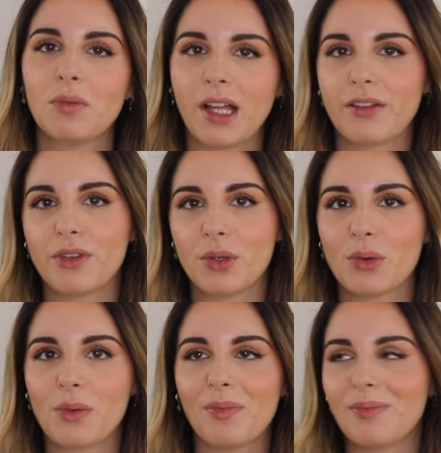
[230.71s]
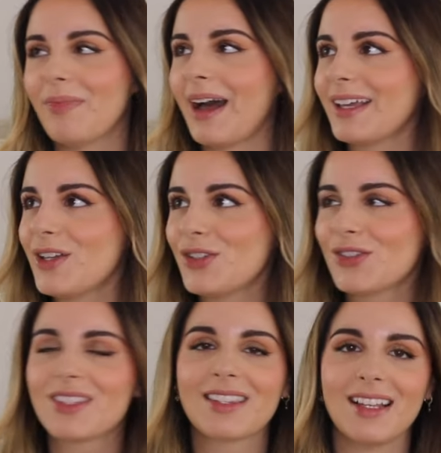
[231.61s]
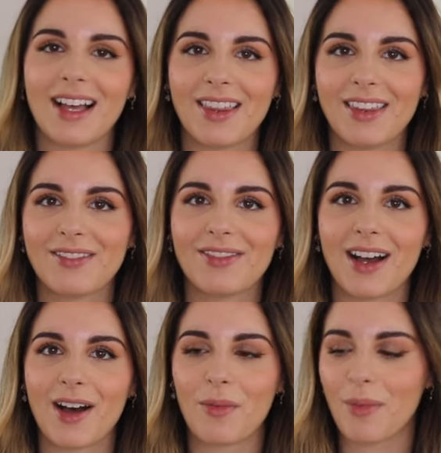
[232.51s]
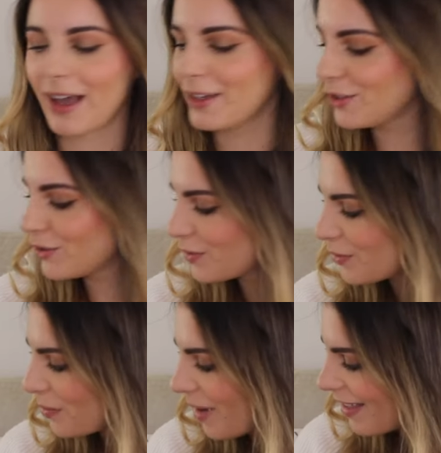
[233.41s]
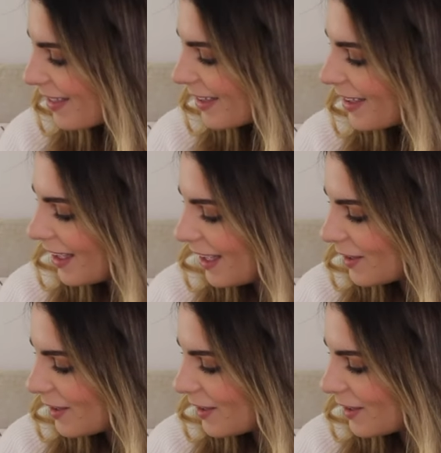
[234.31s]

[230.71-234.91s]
uma review mais detalhada, vá, mais formada